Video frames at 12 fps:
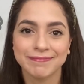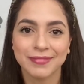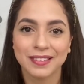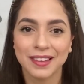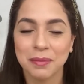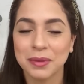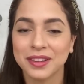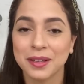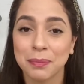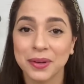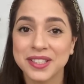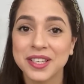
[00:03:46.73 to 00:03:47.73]
también
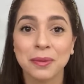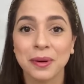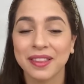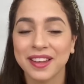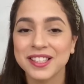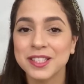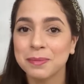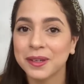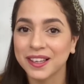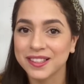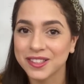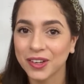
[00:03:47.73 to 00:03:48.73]
te puede servir de
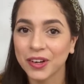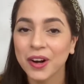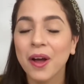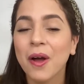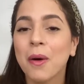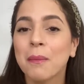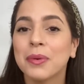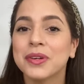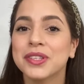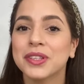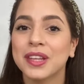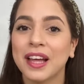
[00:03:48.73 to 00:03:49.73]
inspiración
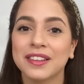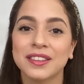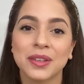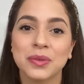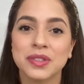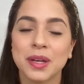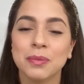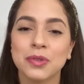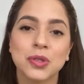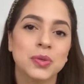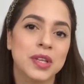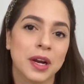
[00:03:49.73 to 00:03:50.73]
por si a ti te gusta
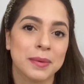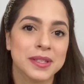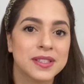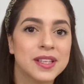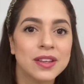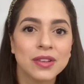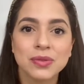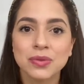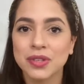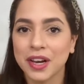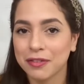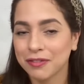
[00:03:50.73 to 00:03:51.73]
mucho usar vestidos,
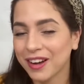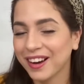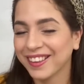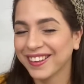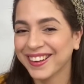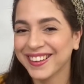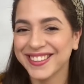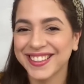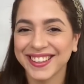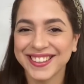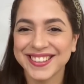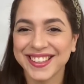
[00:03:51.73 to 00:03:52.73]
usar faldas,
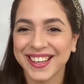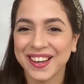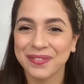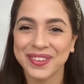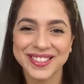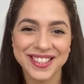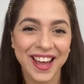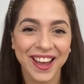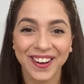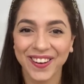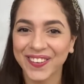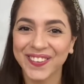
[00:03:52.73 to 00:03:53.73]
así que pues
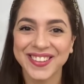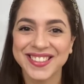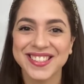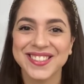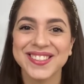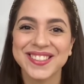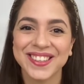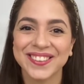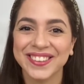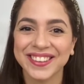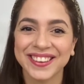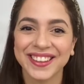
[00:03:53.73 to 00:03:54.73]
no dudes en
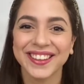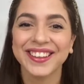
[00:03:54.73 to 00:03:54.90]
suscribirte.